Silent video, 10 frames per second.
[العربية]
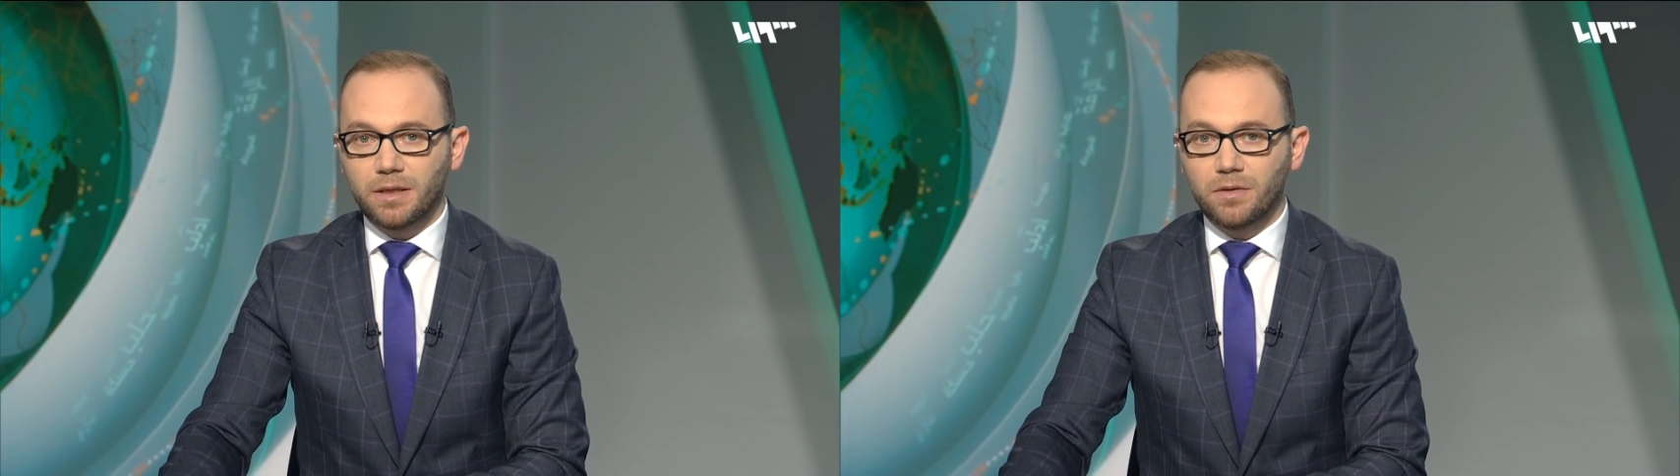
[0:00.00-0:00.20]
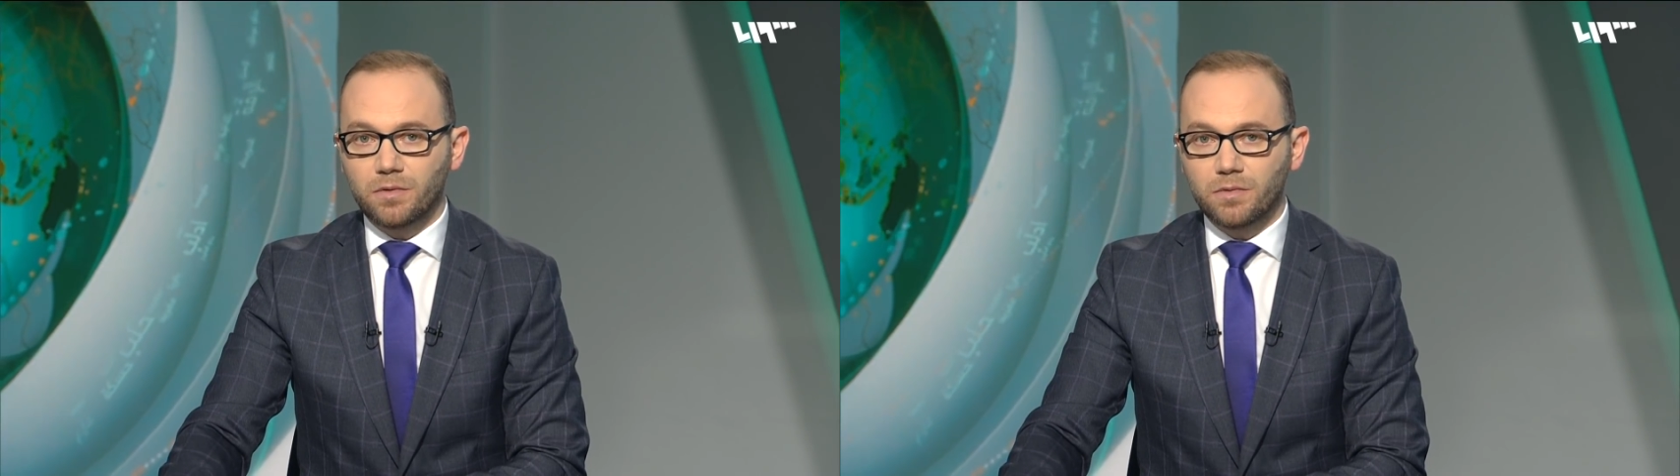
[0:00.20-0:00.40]

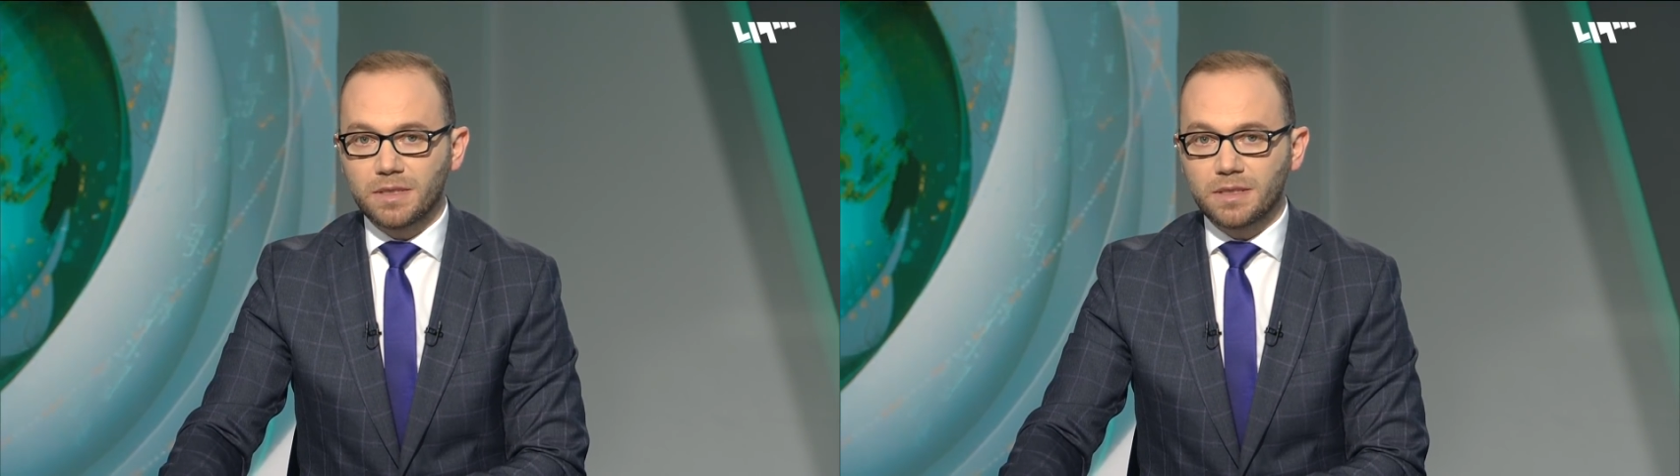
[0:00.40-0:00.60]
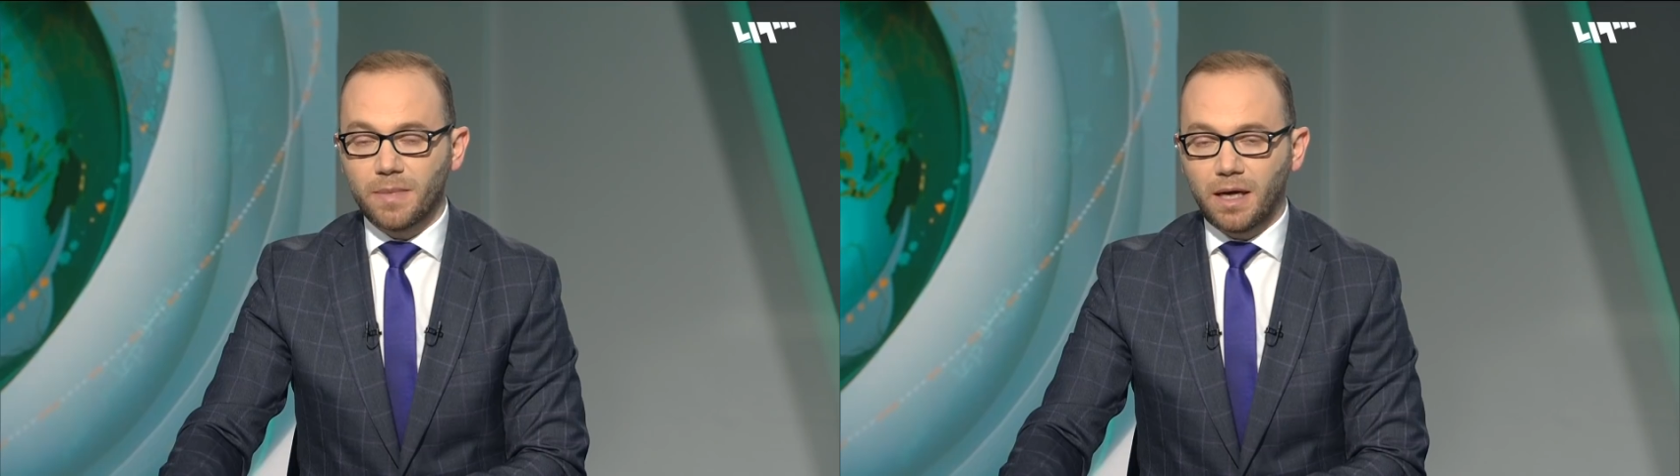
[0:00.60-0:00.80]

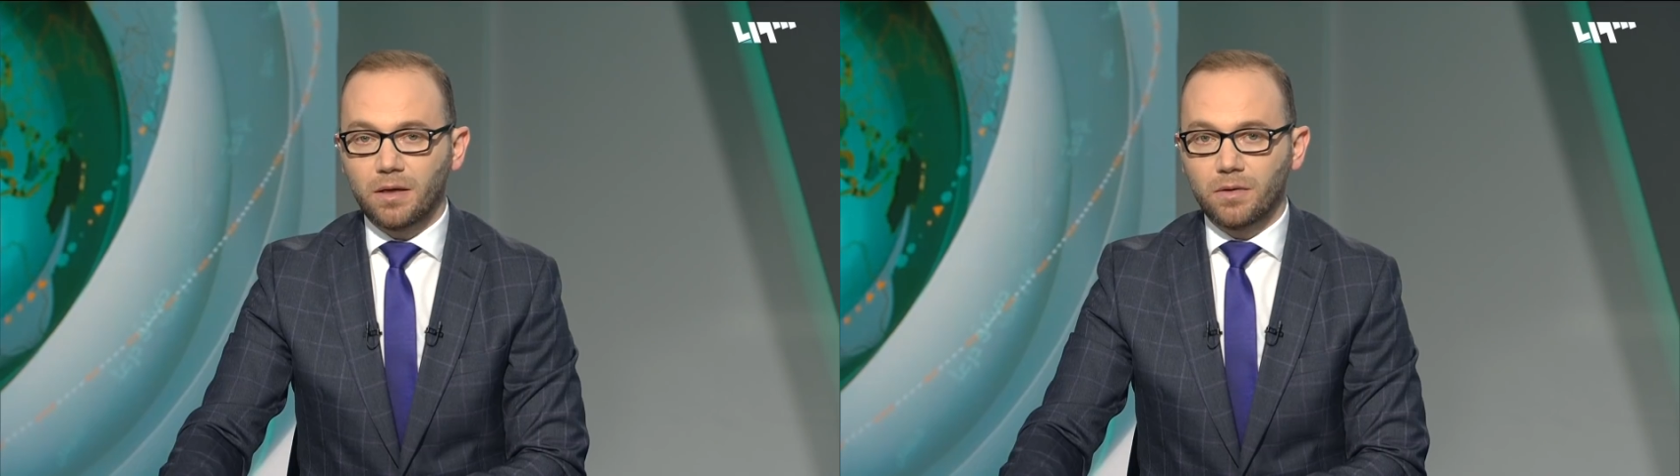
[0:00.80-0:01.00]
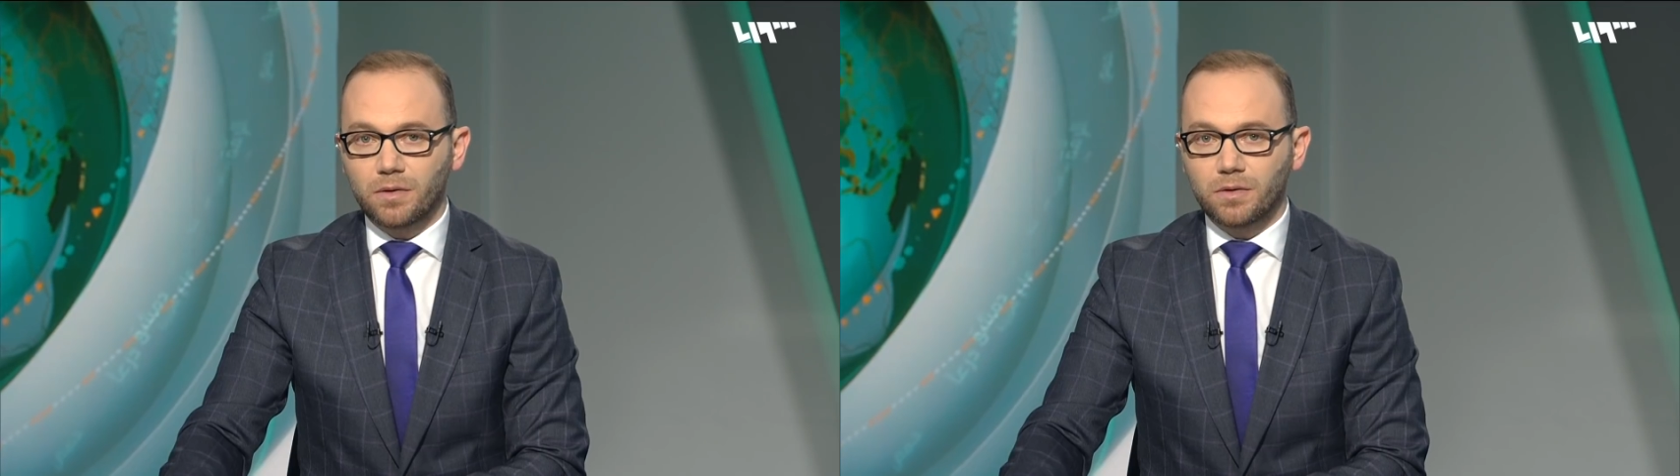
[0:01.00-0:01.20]
الدروز
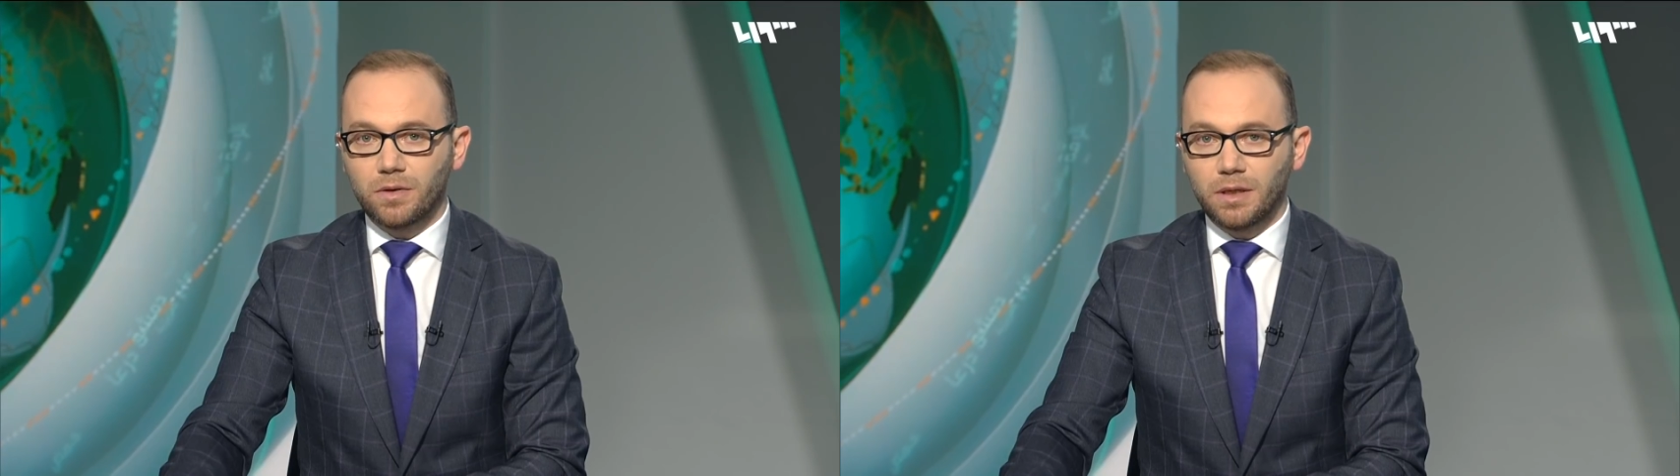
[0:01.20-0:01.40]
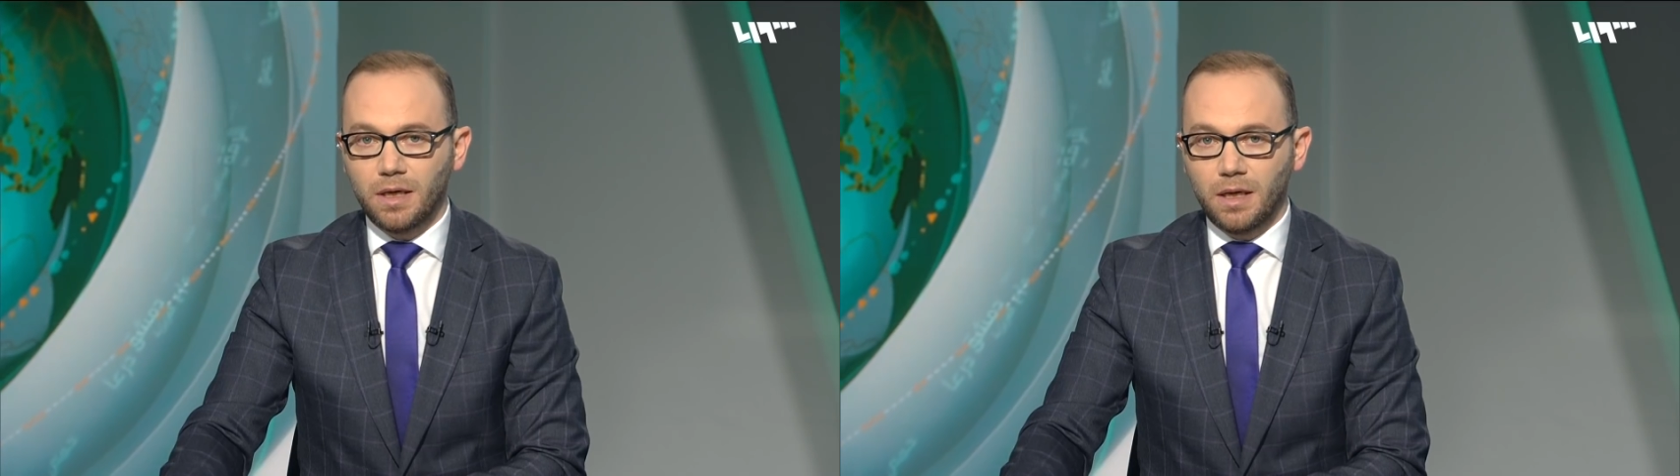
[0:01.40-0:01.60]
مع
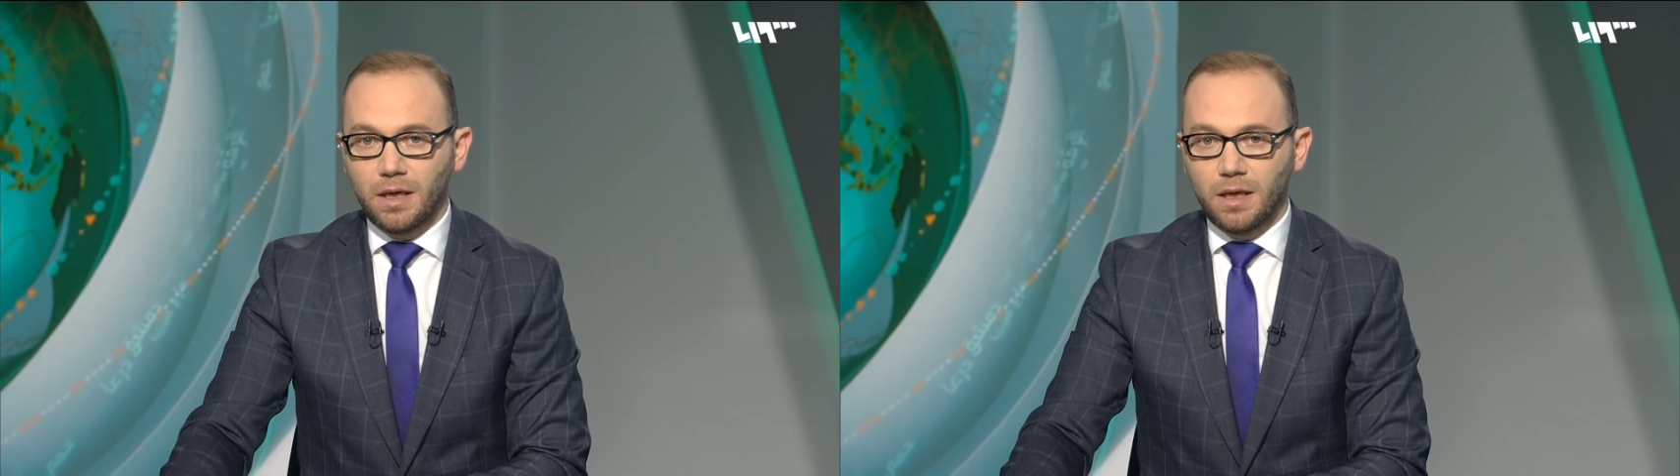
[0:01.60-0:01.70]
الأردن